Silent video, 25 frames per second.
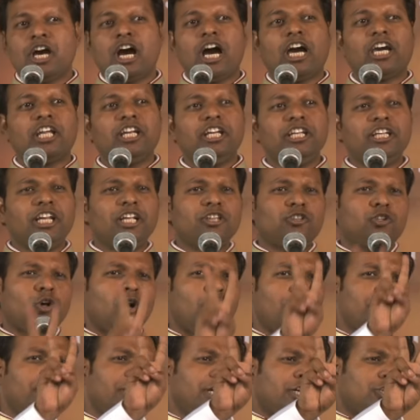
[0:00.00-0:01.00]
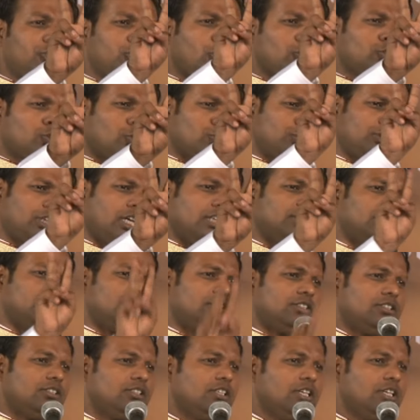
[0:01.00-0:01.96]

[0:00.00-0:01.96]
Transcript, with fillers: अगली ने दो मिनट तो सोचा जी